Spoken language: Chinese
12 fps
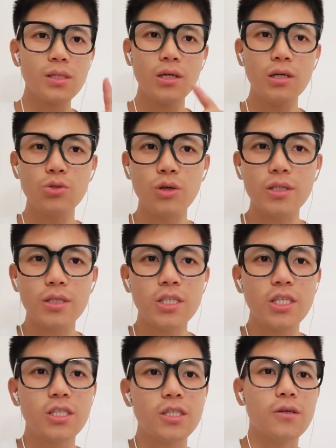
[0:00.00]
而随着
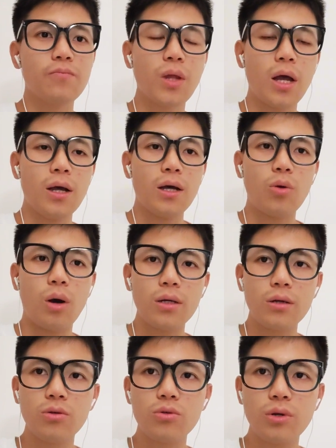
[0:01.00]
近期，广
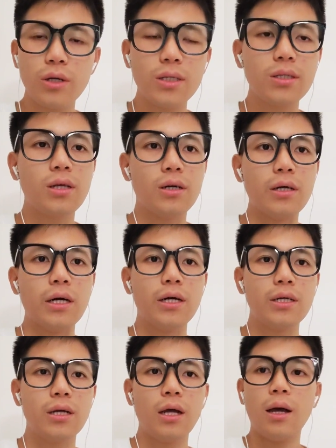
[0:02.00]
东队的
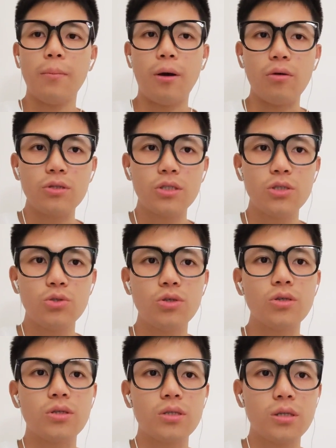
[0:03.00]
彭世
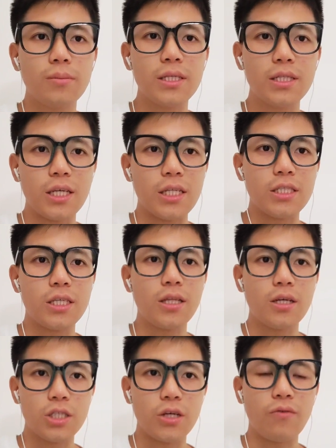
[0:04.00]
俊这名顶尖
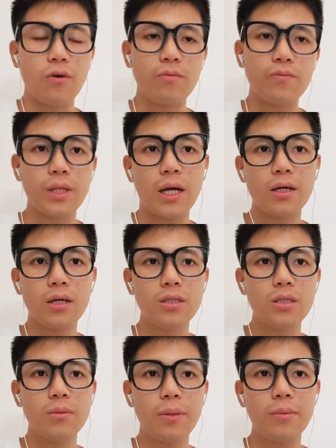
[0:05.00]
的前锋，他更
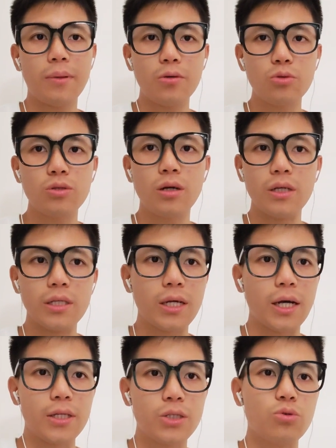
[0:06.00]
是被爆出要离
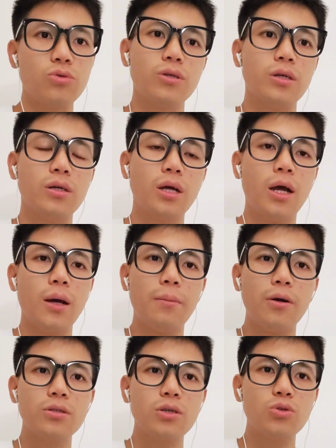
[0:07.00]
开球队了。
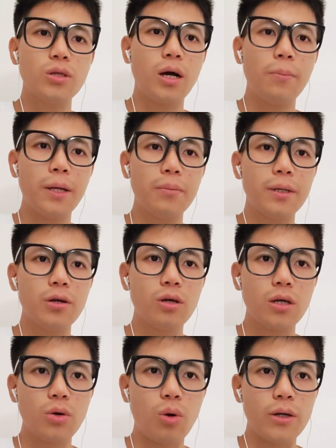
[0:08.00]
彭世俊呢，并没有
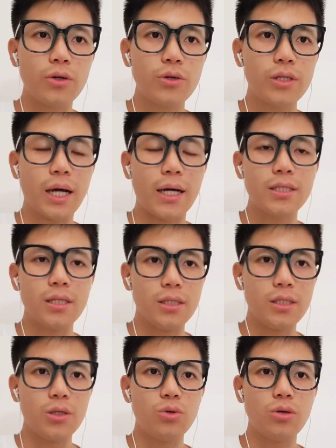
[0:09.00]
跟广东队达成
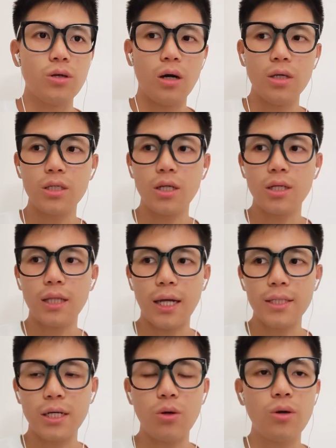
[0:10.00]
签约，而且呢，
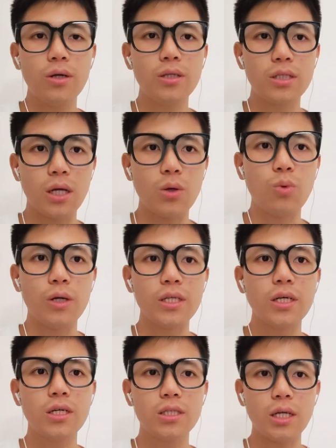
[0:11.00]
他将会成为一
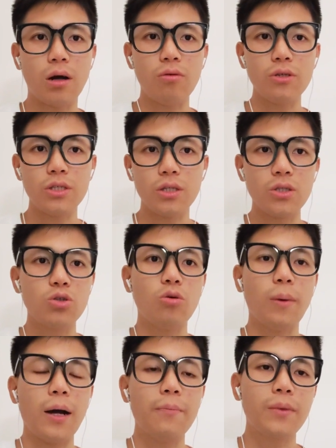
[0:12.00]
个交易的筹
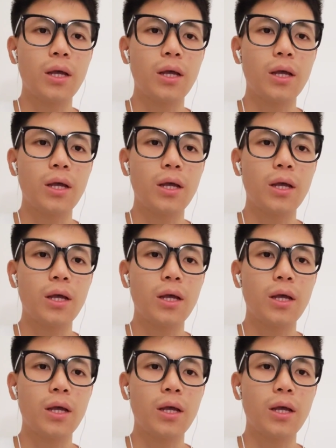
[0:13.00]
码。